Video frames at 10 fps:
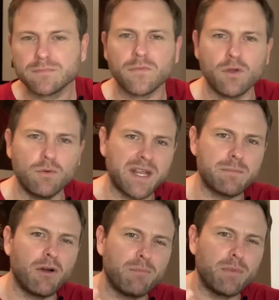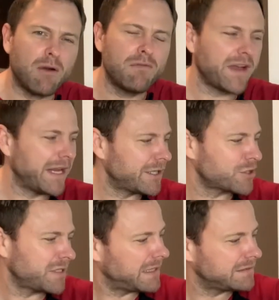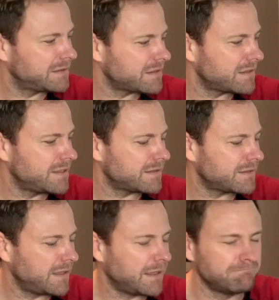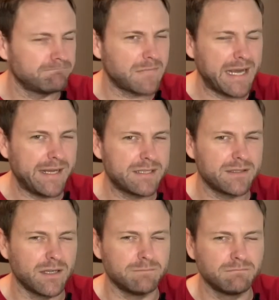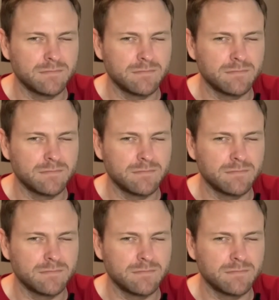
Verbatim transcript: oder eben auch Blaufränkisch genannt, das ist ähm, eigentlich eine,